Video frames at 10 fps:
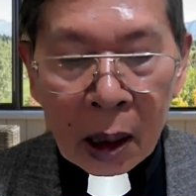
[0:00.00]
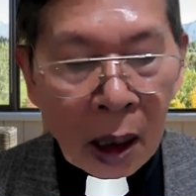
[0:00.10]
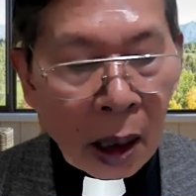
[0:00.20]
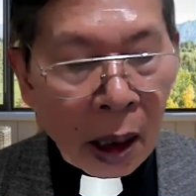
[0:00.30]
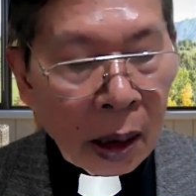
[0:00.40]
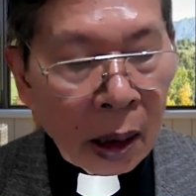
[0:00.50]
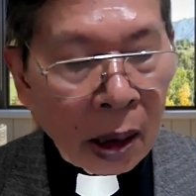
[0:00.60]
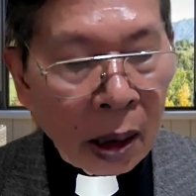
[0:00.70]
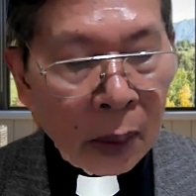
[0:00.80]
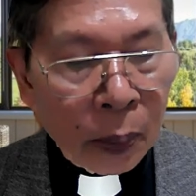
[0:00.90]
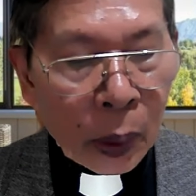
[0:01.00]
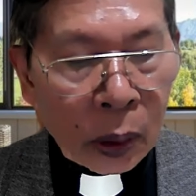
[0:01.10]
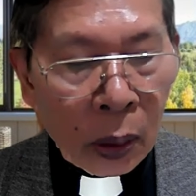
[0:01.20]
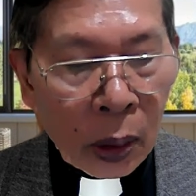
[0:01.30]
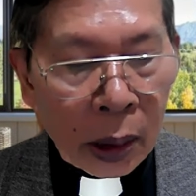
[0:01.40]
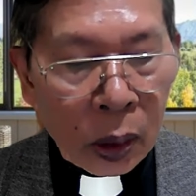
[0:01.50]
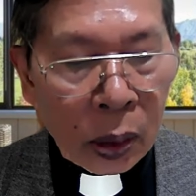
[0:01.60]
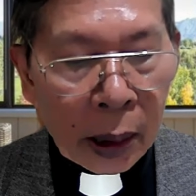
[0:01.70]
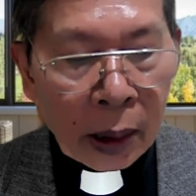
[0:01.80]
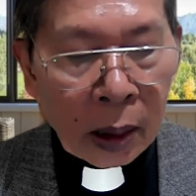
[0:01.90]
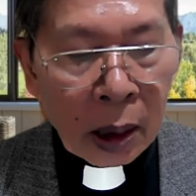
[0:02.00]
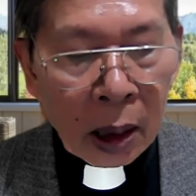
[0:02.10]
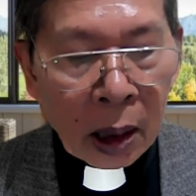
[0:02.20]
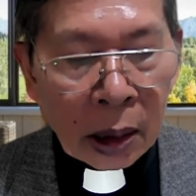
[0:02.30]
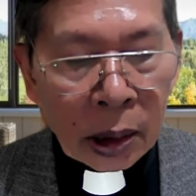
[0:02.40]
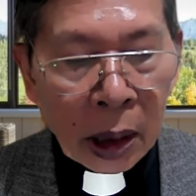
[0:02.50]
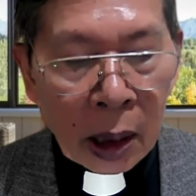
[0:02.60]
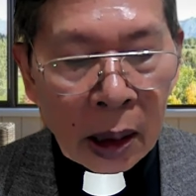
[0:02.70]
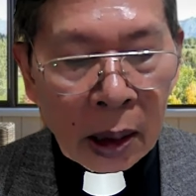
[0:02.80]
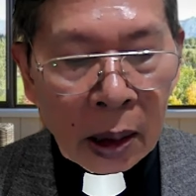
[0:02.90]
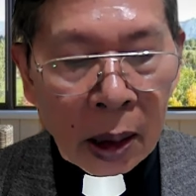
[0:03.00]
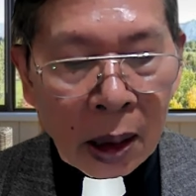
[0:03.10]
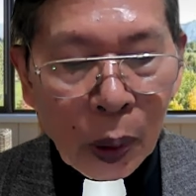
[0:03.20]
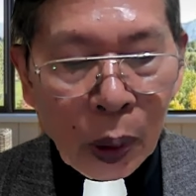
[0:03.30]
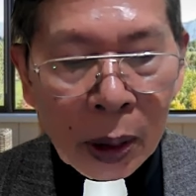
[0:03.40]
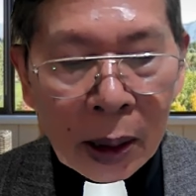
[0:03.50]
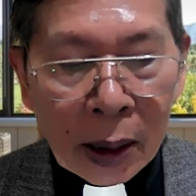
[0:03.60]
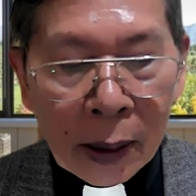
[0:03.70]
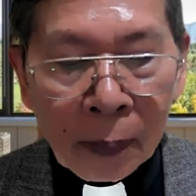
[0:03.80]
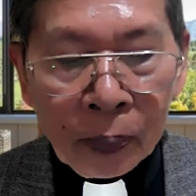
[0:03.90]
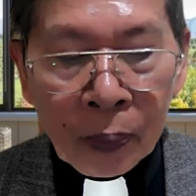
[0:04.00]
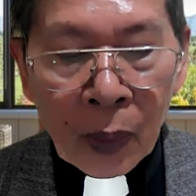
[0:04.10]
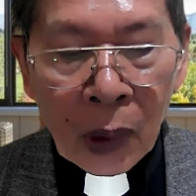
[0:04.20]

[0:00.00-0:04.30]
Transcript: Kiranya dengan pertolongan Tuhan, kesehatannya dipulihkan.